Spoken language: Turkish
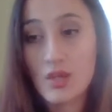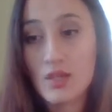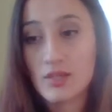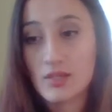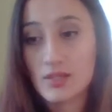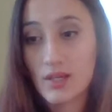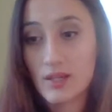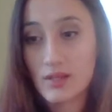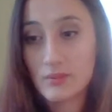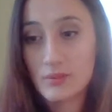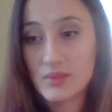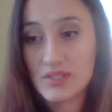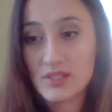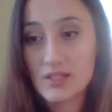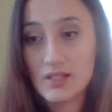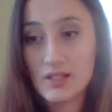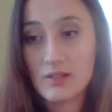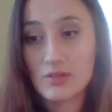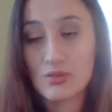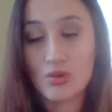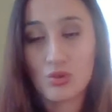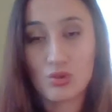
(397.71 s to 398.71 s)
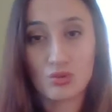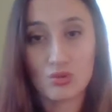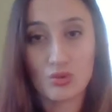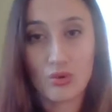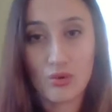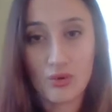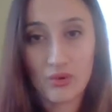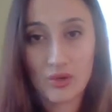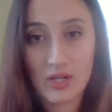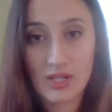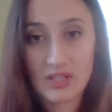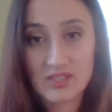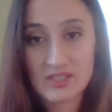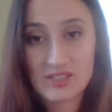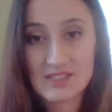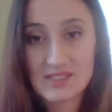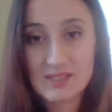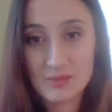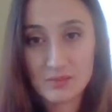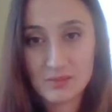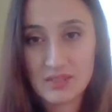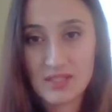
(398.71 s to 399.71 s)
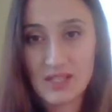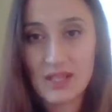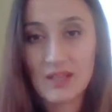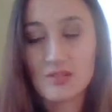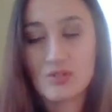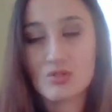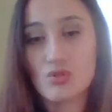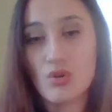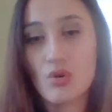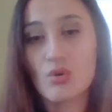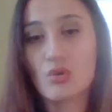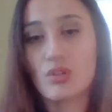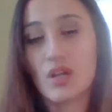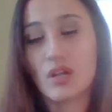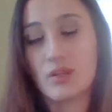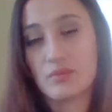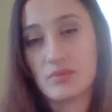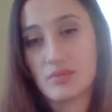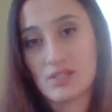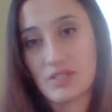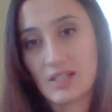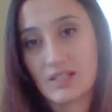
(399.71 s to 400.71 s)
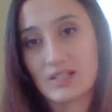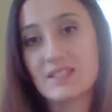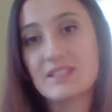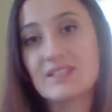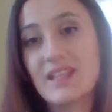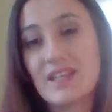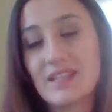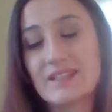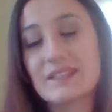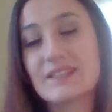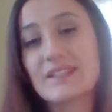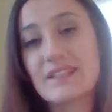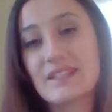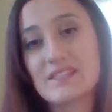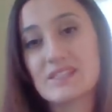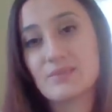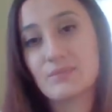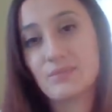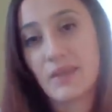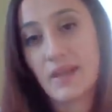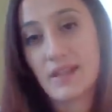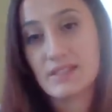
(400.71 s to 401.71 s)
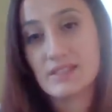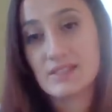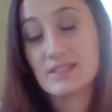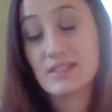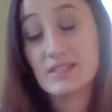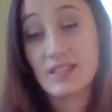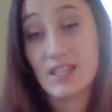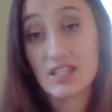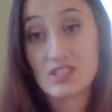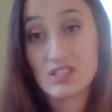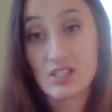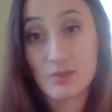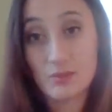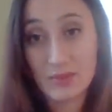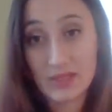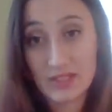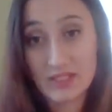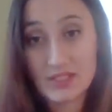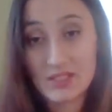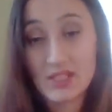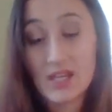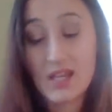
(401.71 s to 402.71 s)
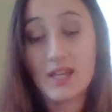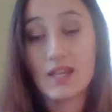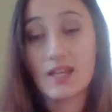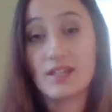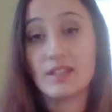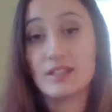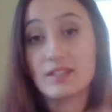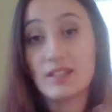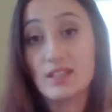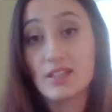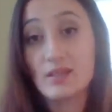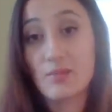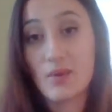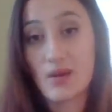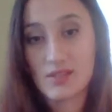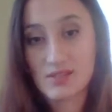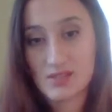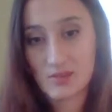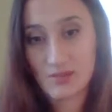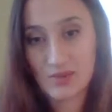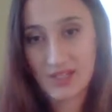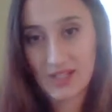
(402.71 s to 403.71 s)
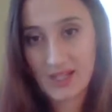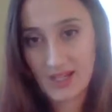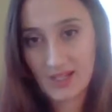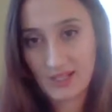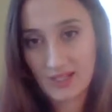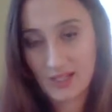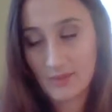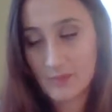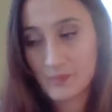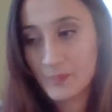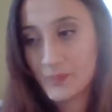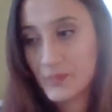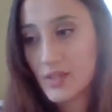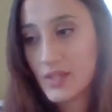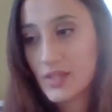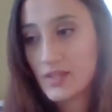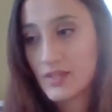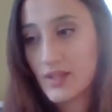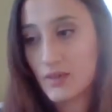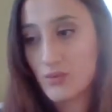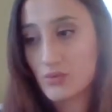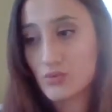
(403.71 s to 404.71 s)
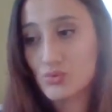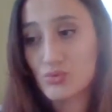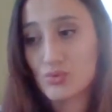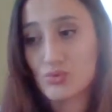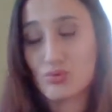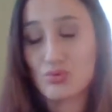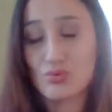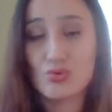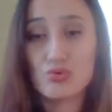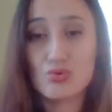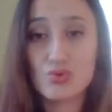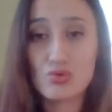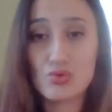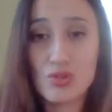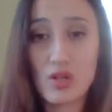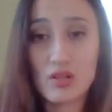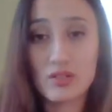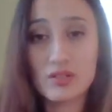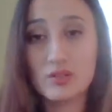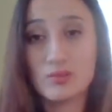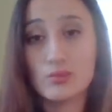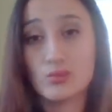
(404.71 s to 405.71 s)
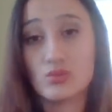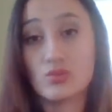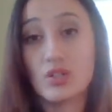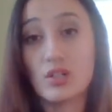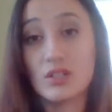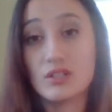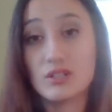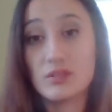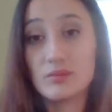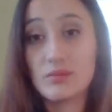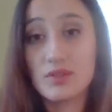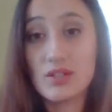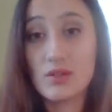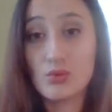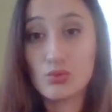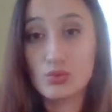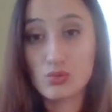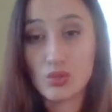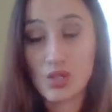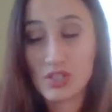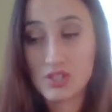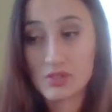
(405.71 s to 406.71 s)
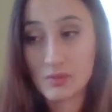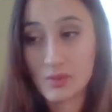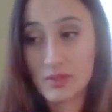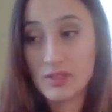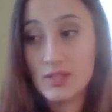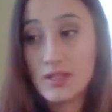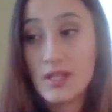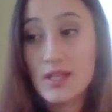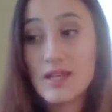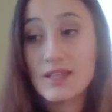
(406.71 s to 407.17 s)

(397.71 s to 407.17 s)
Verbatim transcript: Yani bir ilkokul öğrencisi bile çok rahat bir şekilde teknik resim dersini geçebilir elindeki malzemelerle. Yani uzun uzun şunu alayım bunu alayım diye uğraşmayın.